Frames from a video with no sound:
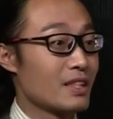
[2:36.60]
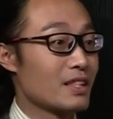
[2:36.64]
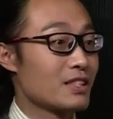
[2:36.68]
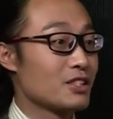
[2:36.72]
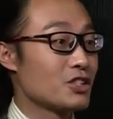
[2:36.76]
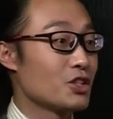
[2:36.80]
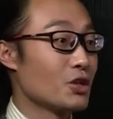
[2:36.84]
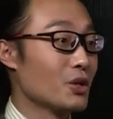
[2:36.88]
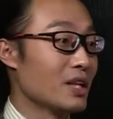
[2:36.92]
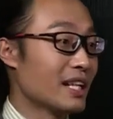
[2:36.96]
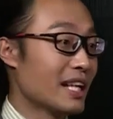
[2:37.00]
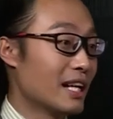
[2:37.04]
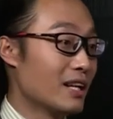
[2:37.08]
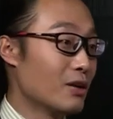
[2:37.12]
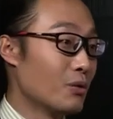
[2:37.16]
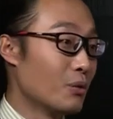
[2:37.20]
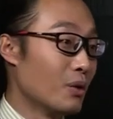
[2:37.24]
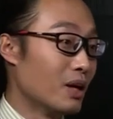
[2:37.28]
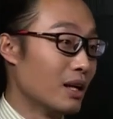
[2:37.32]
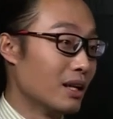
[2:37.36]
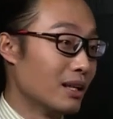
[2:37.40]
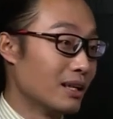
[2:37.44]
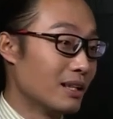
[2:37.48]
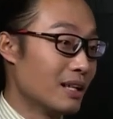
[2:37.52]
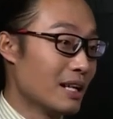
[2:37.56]
就连
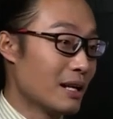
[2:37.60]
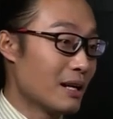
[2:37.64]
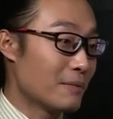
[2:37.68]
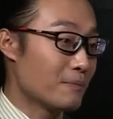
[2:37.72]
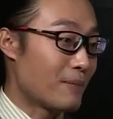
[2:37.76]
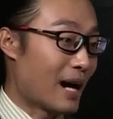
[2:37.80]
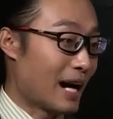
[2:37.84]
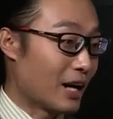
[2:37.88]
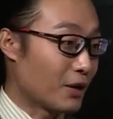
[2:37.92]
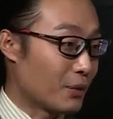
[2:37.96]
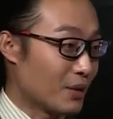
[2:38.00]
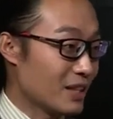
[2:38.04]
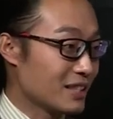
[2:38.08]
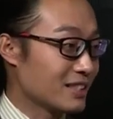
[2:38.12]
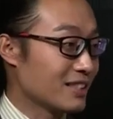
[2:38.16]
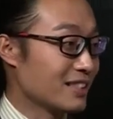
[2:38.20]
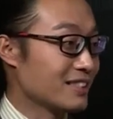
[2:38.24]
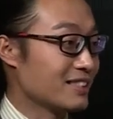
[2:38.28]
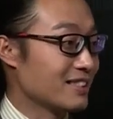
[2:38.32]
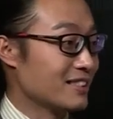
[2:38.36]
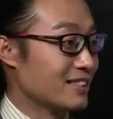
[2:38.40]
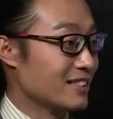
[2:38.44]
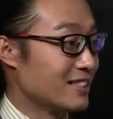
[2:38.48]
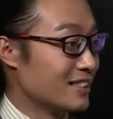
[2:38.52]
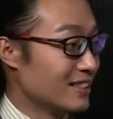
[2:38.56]
我把规则
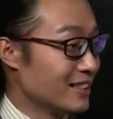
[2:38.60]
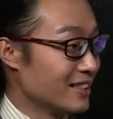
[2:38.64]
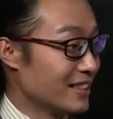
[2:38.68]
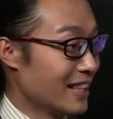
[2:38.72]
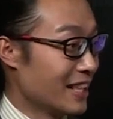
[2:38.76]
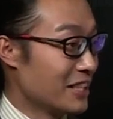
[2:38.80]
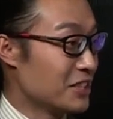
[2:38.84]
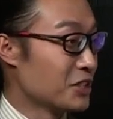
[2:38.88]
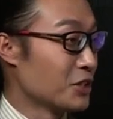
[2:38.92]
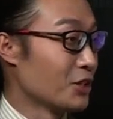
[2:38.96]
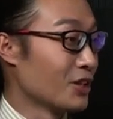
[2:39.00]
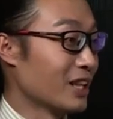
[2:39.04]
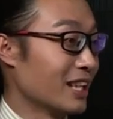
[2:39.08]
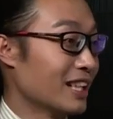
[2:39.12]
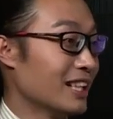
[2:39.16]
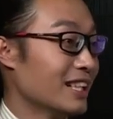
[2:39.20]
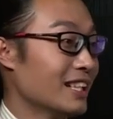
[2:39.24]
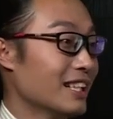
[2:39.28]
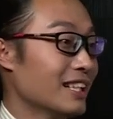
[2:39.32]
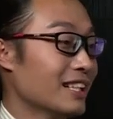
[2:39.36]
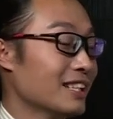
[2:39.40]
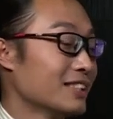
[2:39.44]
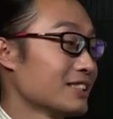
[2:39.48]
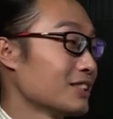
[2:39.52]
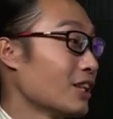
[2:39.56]
仔细的研究了，嗯，